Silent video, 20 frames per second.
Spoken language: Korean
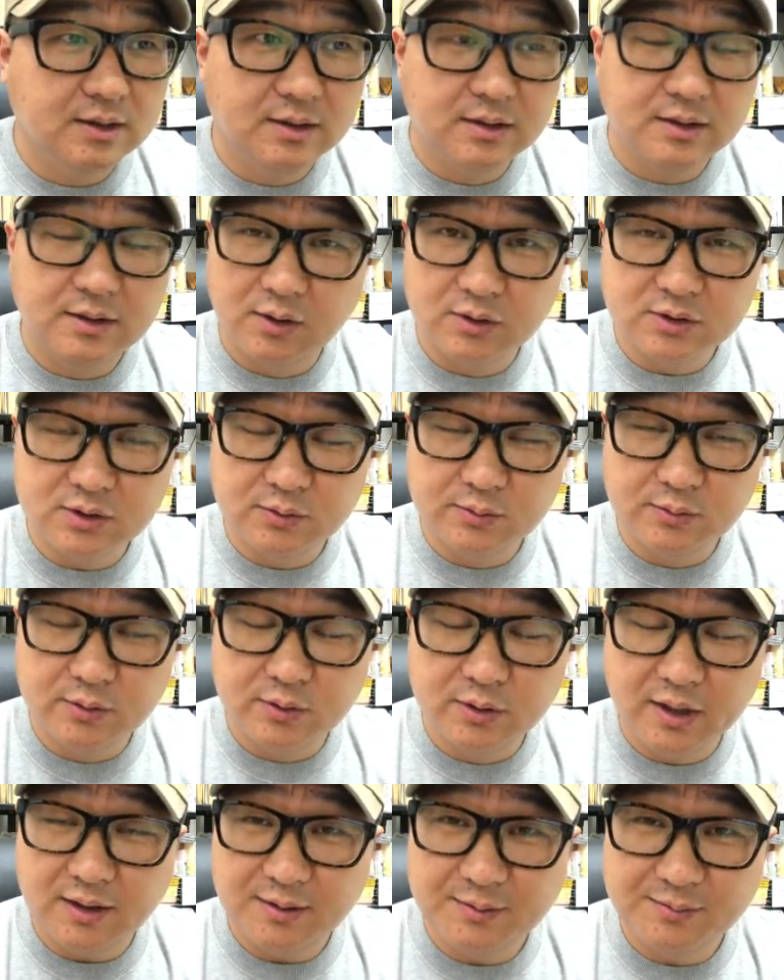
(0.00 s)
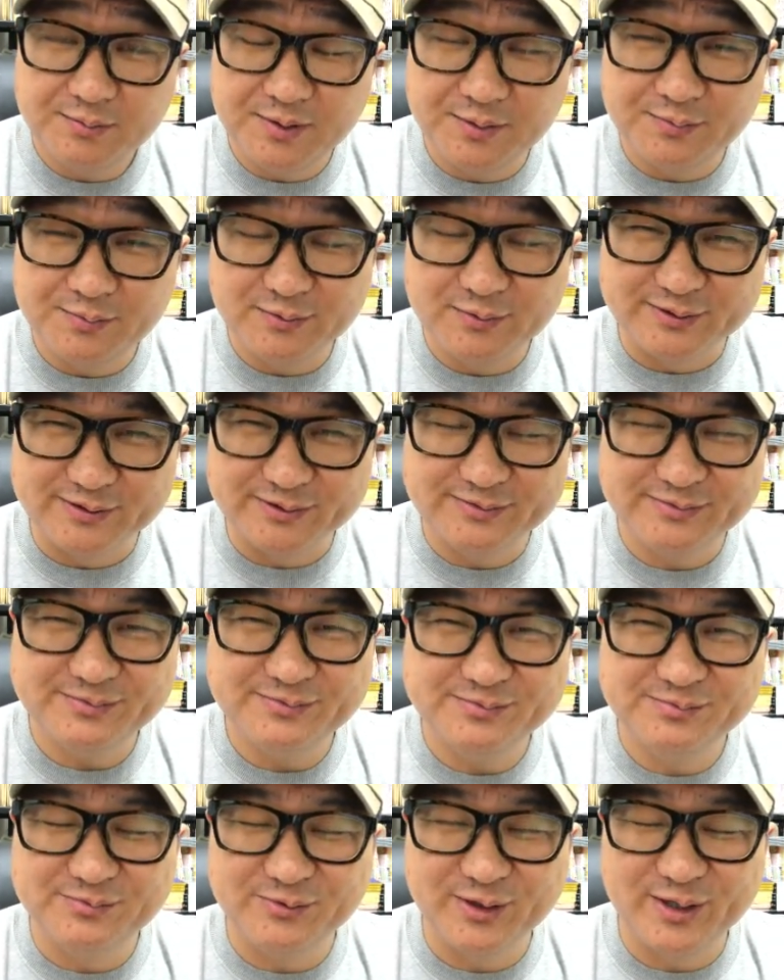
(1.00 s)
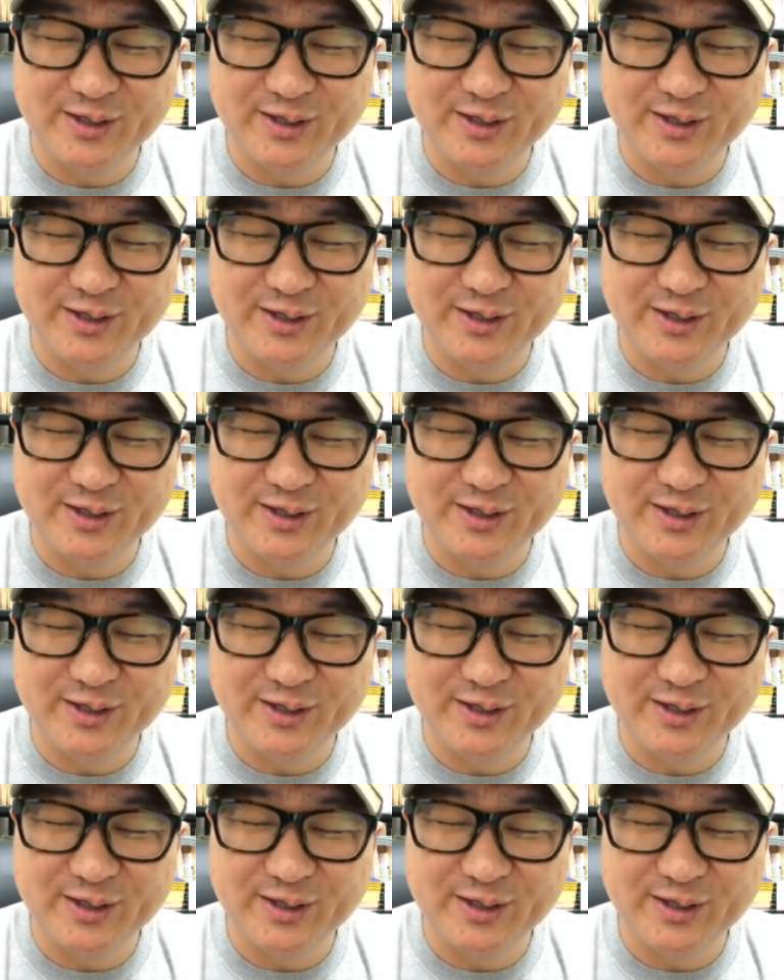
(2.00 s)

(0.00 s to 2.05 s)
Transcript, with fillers: 영어 정복의 비법은 뭐라